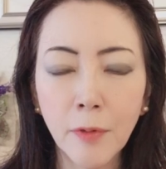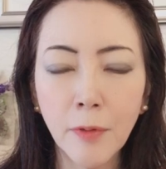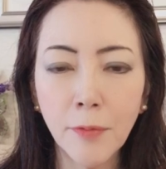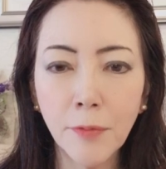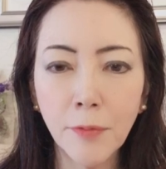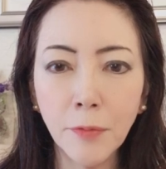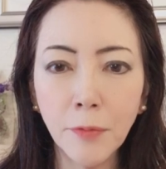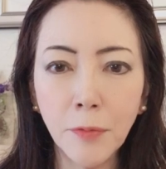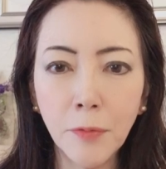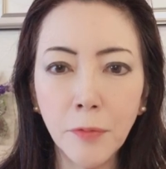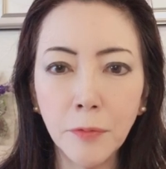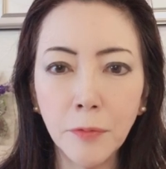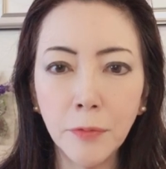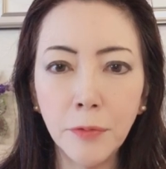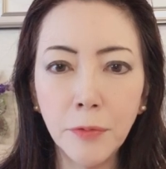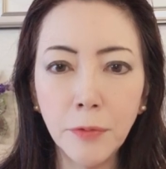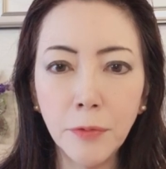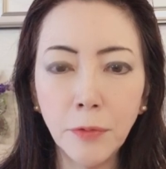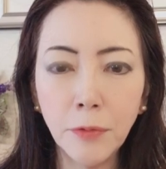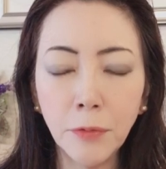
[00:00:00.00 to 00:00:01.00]
その
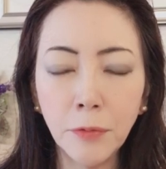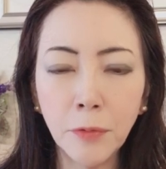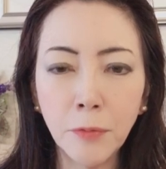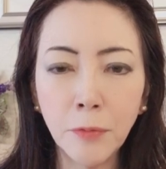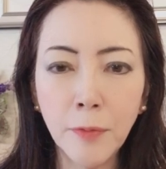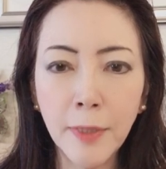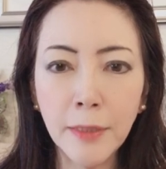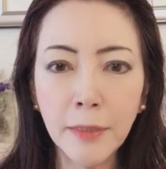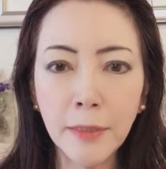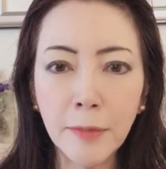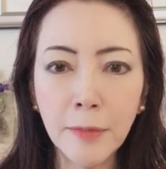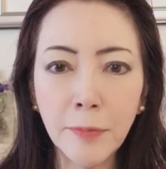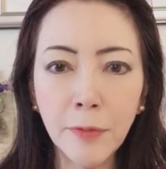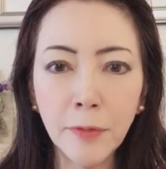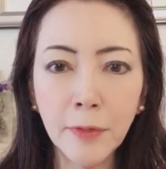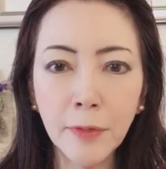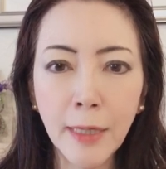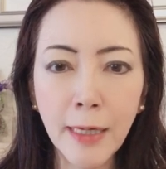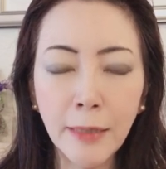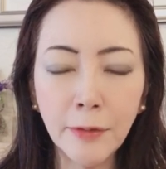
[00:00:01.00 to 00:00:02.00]
ルートの上に自
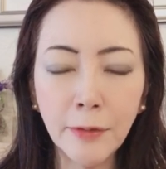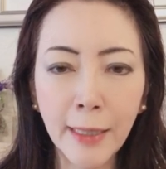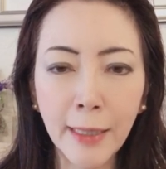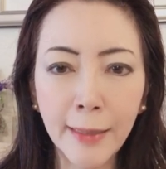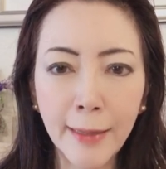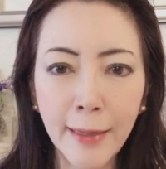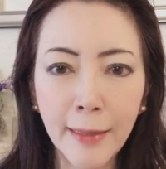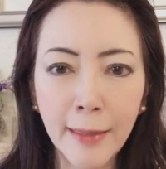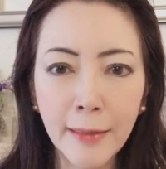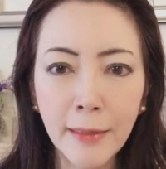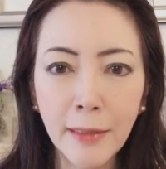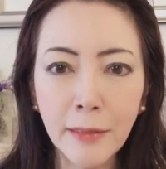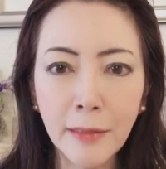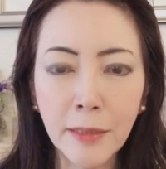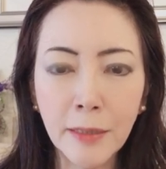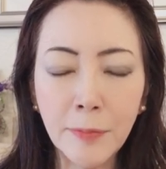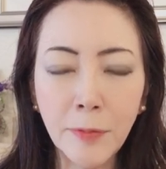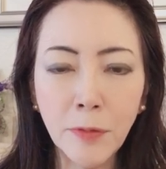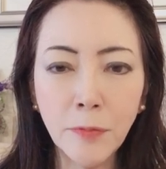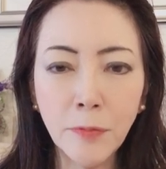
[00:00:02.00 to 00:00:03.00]
分があるから
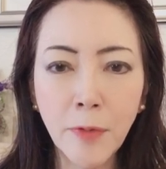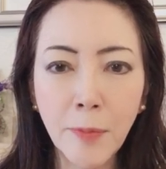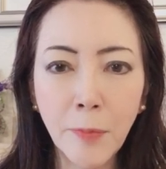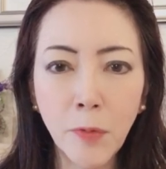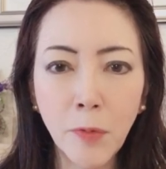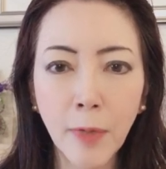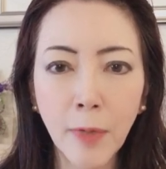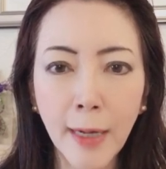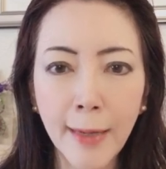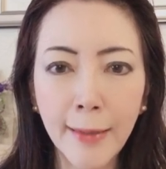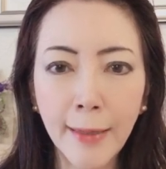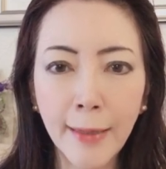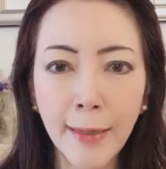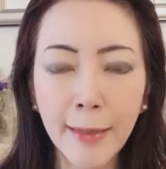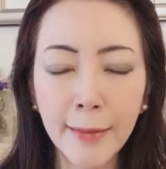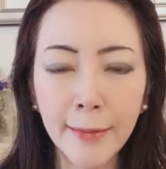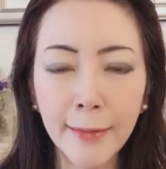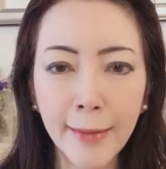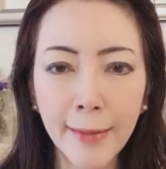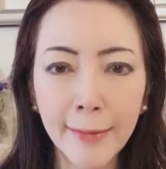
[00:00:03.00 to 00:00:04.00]
自分はもう変えら
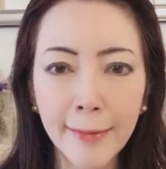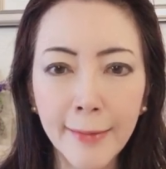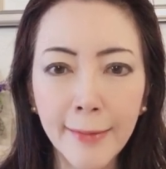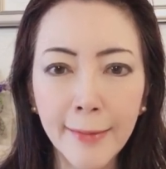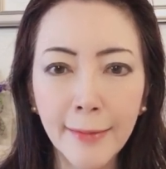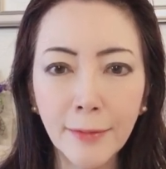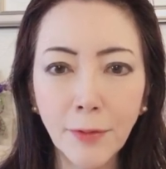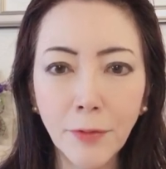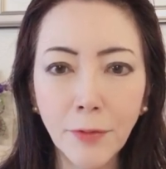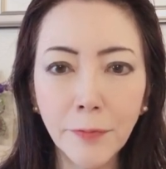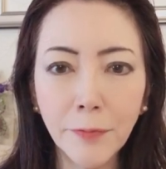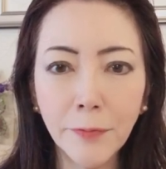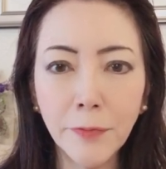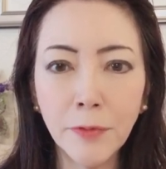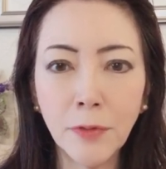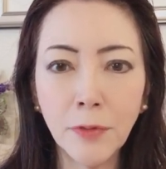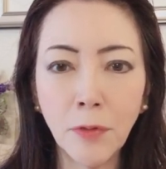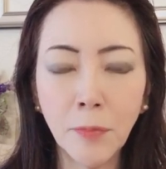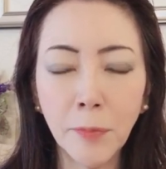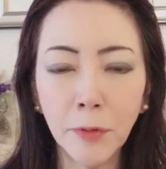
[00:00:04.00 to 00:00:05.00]
れないというふう
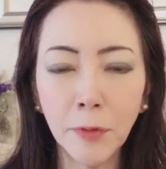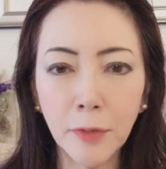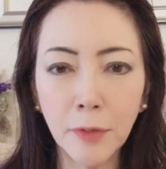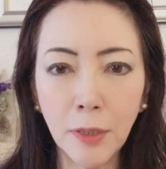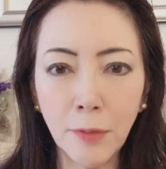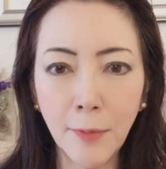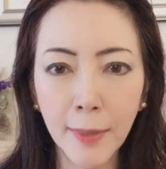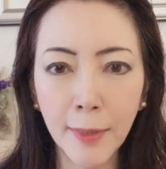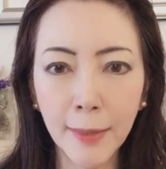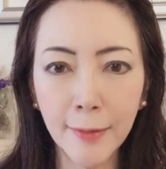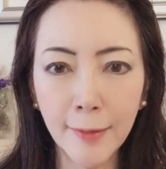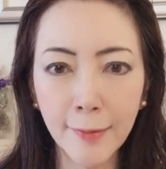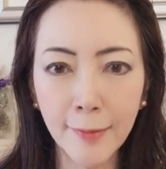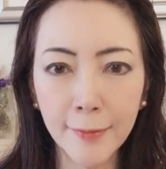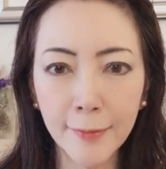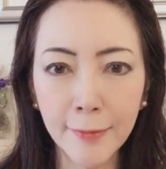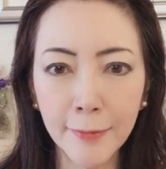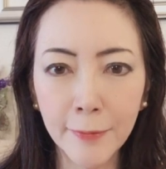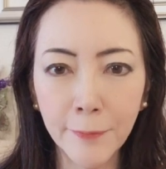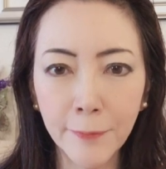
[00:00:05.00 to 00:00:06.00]
に思ってるわけです